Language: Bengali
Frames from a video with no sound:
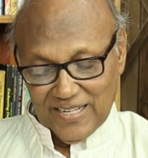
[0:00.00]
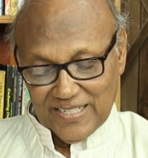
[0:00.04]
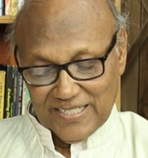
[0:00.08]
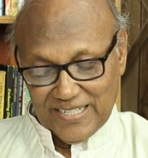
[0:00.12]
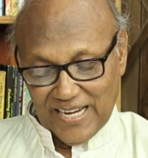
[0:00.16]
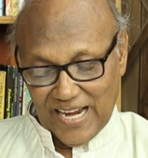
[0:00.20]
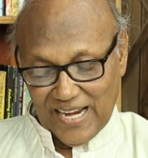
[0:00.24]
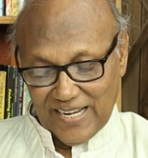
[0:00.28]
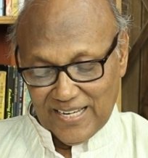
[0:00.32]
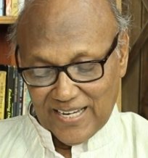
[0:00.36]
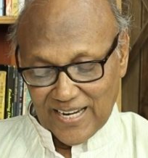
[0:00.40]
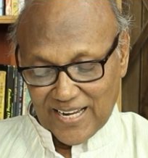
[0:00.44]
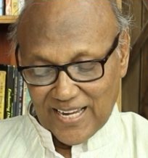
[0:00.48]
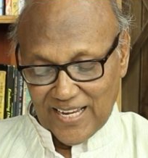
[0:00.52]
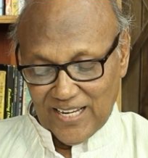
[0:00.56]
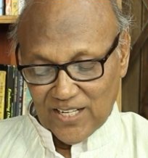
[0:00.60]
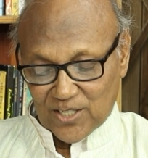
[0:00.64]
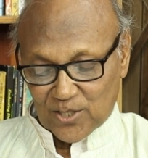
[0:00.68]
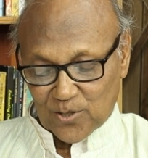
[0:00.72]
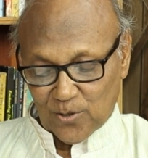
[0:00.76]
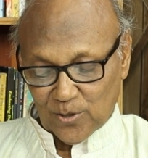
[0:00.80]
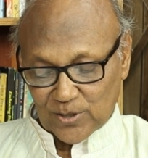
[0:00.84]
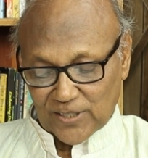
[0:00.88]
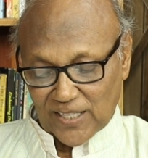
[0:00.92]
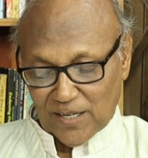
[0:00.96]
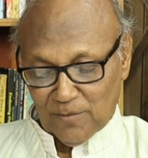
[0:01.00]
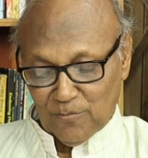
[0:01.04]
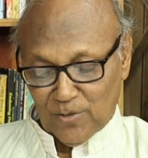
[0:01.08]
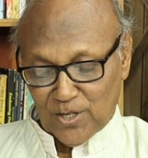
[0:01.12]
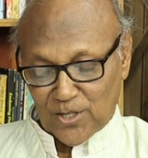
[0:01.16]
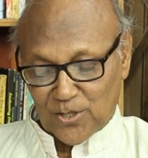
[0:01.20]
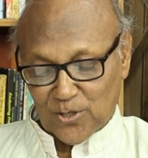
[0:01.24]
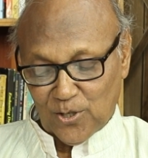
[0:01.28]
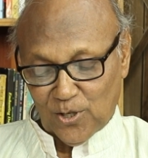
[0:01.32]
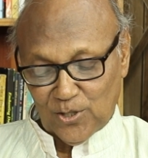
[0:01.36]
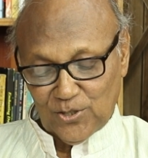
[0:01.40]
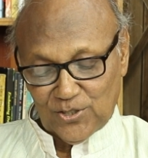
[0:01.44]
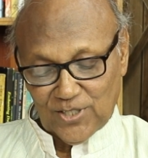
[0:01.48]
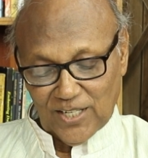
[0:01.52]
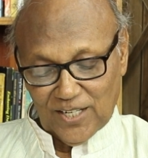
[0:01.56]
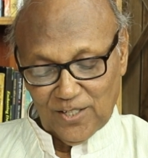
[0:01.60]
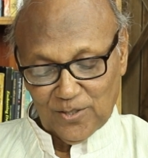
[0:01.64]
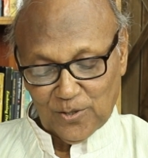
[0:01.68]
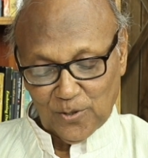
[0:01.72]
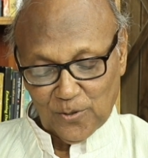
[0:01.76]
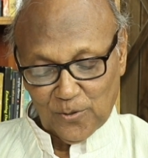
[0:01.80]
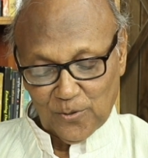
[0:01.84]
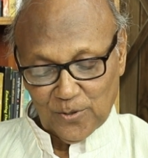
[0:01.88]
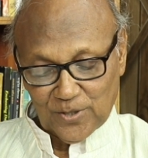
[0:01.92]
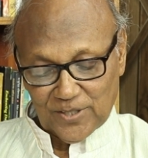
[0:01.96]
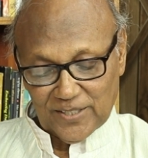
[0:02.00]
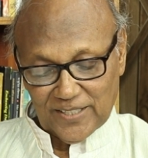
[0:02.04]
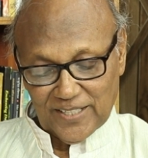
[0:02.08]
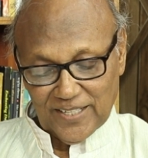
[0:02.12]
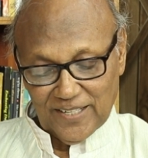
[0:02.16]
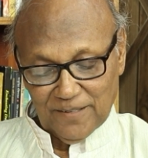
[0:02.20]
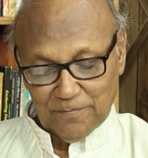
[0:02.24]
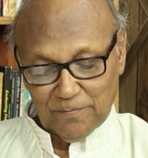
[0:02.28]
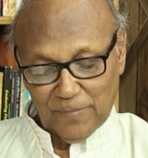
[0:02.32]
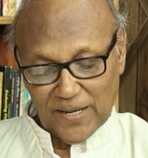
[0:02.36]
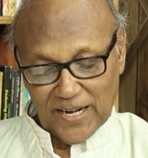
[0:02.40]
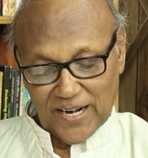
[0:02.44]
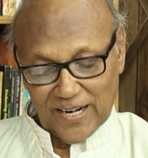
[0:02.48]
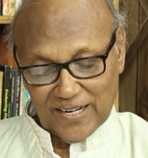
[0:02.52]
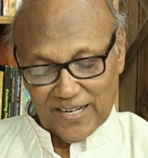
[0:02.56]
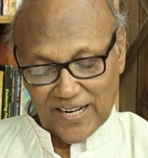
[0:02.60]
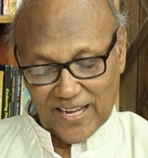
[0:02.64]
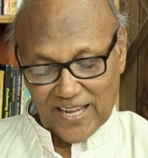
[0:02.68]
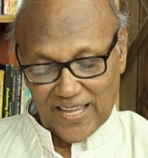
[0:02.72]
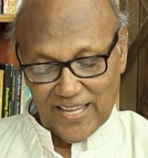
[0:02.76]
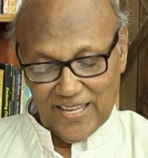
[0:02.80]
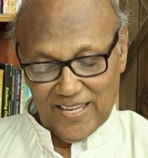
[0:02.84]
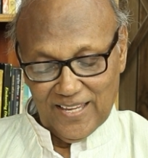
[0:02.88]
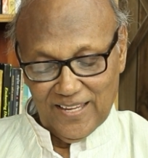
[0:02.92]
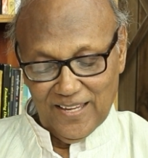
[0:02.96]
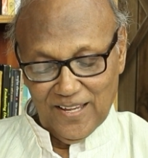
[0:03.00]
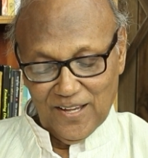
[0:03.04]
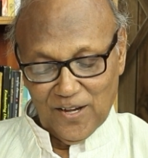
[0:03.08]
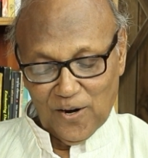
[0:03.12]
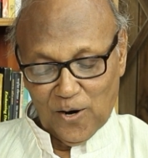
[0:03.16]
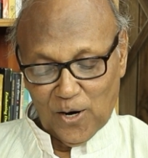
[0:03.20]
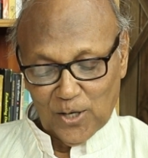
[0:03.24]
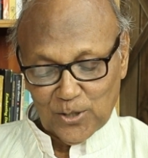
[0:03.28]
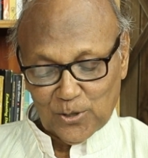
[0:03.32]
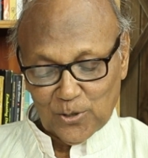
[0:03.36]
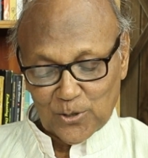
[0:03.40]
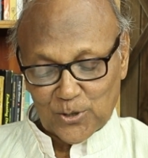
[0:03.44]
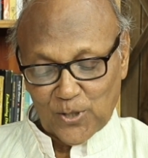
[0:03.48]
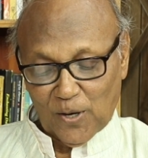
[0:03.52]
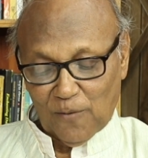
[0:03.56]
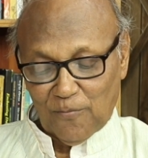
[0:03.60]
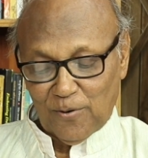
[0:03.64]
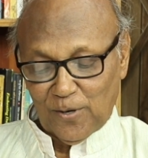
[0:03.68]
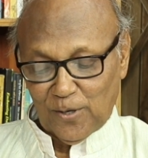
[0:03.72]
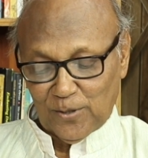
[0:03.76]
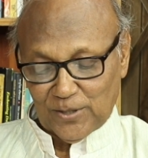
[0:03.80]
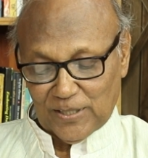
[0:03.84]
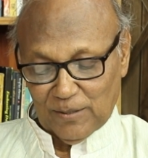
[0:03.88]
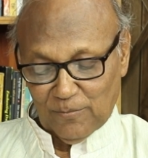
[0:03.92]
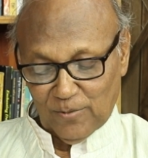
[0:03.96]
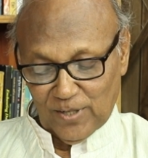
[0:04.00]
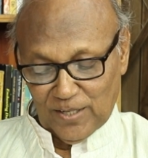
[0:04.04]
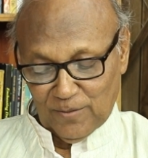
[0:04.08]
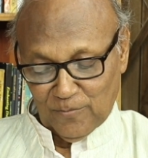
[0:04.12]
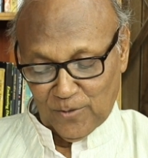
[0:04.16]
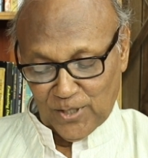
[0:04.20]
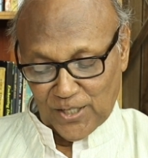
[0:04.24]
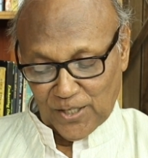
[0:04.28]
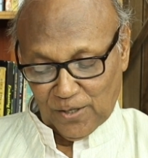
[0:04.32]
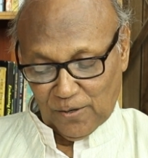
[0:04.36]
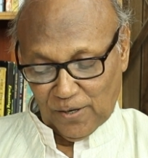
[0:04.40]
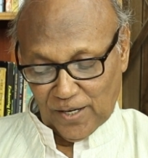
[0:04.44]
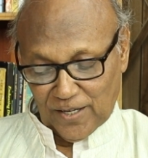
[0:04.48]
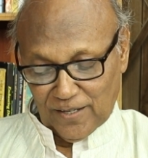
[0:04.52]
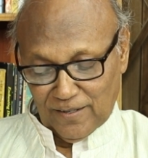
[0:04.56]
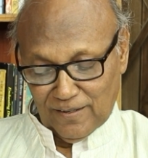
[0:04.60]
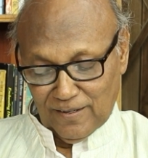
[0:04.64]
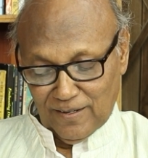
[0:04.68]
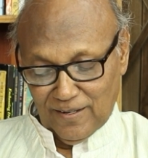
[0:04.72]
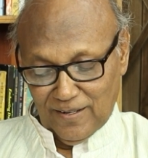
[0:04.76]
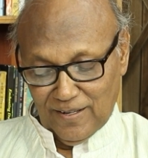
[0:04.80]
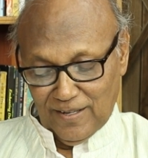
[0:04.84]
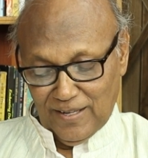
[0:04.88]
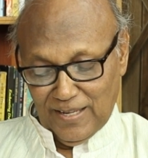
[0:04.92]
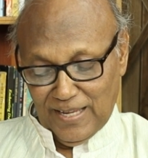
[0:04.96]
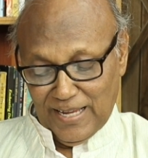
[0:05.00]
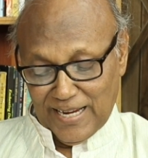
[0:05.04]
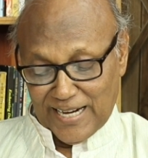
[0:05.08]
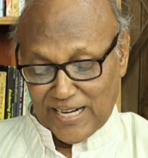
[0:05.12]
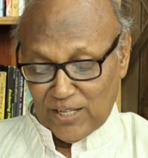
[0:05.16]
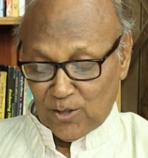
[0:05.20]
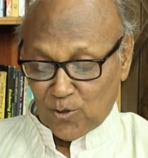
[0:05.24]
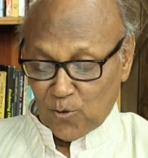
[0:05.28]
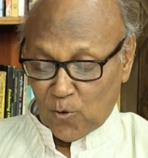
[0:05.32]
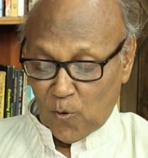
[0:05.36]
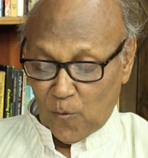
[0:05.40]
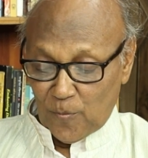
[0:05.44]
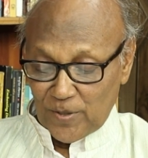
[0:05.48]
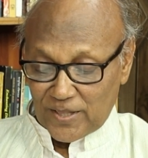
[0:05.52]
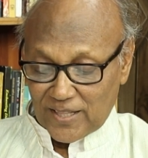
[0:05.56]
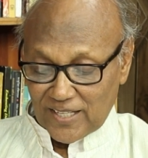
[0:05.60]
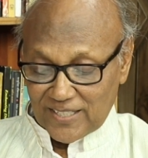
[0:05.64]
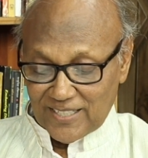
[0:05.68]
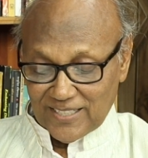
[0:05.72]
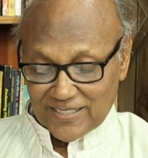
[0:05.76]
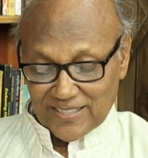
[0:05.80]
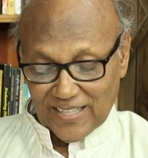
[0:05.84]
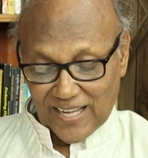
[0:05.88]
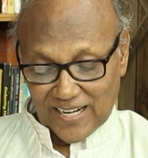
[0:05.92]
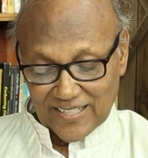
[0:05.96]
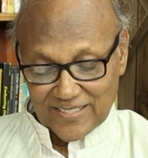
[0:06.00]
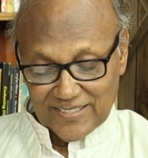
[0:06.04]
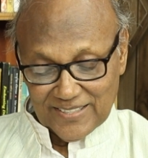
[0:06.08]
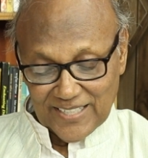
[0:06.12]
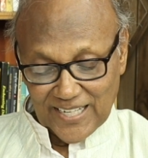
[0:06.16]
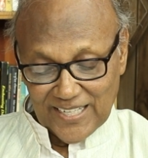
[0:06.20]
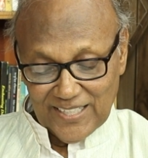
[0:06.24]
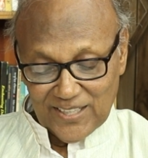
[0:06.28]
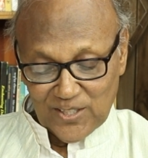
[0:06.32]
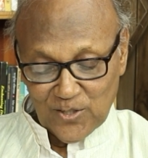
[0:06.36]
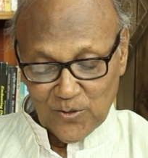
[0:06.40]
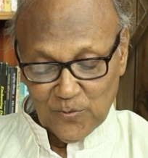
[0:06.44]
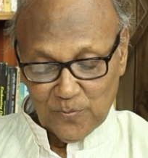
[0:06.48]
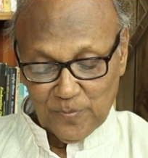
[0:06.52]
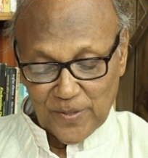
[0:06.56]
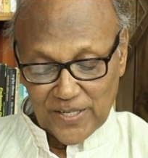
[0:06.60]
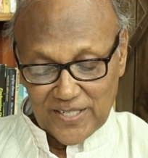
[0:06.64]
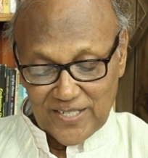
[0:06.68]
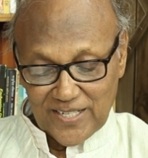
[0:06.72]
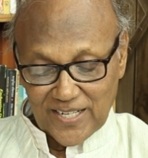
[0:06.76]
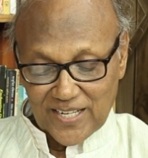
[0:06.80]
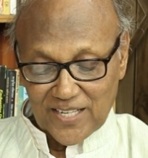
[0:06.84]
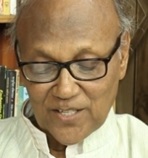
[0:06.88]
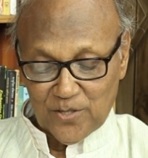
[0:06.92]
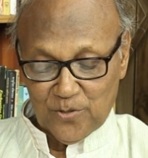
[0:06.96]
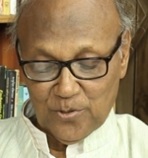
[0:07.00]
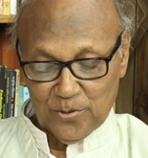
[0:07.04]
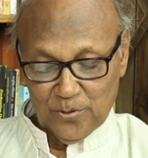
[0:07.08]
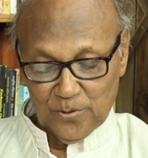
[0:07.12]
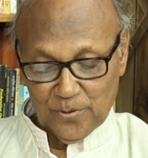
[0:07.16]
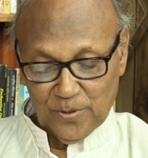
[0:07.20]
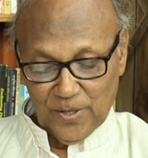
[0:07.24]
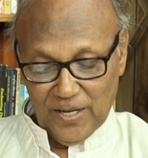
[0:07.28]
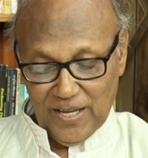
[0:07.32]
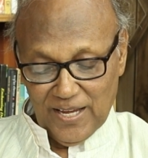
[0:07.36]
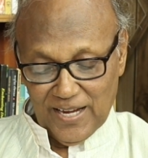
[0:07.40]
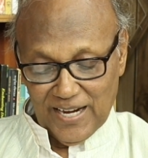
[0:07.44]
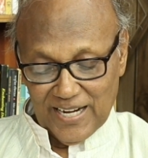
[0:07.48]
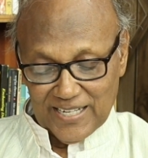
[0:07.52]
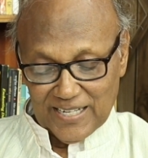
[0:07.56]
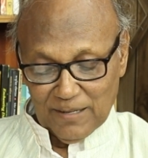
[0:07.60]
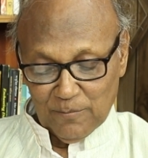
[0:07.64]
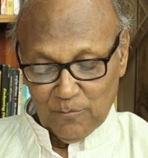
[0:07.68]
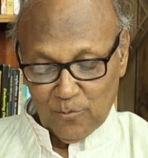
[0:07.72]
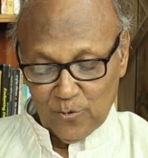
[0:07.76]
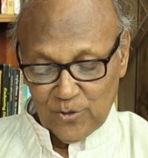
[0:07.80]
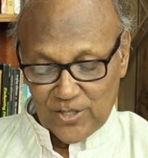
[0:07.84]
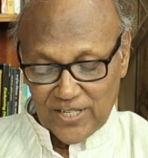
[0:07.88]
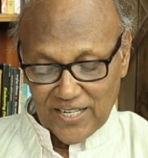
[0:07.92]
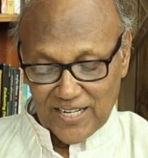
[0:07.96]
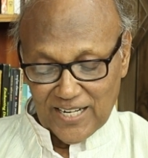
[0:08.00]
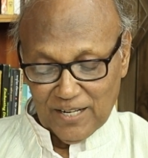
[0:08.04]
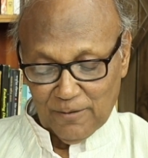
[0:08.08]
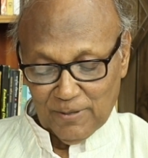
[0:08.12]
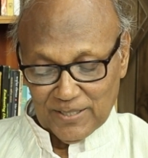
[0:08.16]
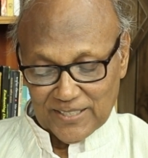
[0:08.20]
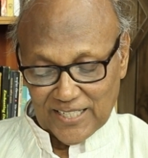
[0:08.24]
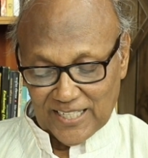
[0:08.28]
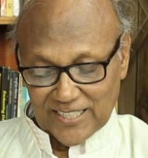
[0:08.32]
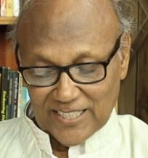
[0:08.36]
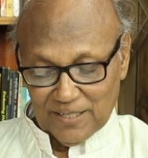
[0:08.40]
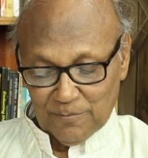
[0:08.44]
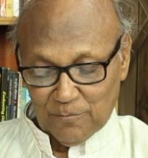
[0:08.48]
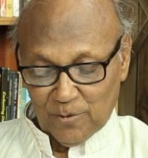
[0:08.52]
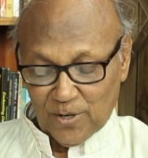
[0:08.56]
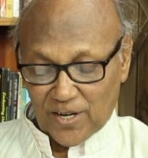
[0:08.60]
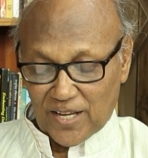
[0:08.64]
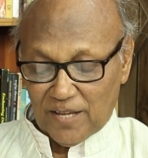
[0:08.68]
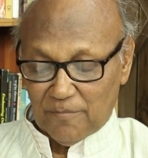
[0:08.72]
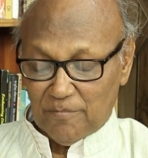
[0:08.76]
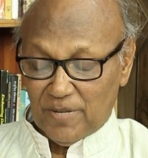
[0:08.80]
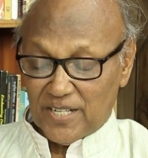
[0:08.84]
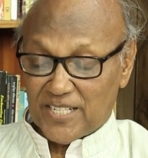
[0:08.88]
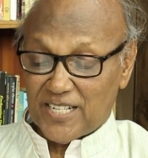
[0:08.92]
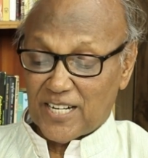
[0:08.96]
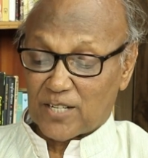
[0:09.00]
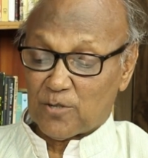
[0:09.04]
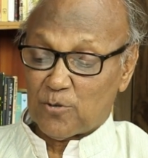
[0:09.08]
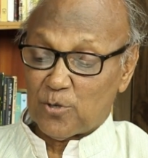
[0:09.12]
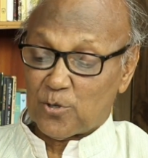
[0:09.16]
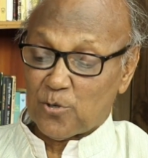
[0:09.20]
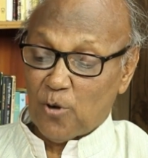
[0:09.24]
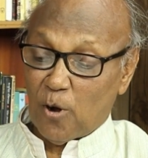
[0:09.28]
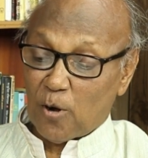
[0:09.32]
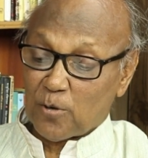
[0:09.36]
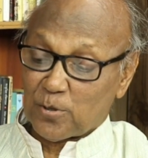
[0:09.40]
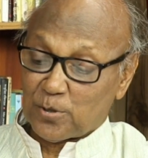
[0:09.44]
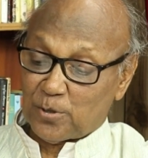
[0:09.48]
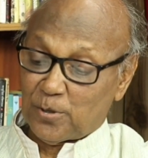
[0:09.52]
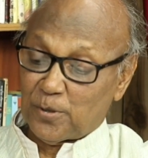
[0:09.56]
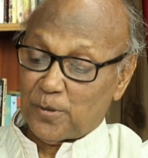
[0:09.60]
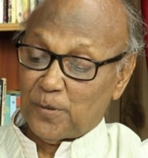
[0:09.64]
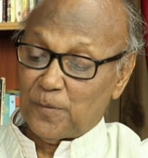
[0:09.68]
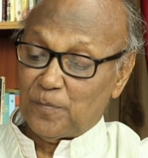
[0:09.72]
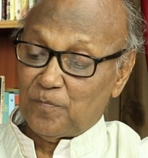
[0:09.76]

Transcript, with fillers: সেইটিকেই শ্রোতার মনে সঞ্চারিত করতে পারাটাকেই হয়তো সফলতা বলে মনে করেন কিন্তু কবিতা যে তার চাইতেও বেশি কিছু এটা বুঝে নেওয়া তাদের পক্ষে বেশ একটু শক্ত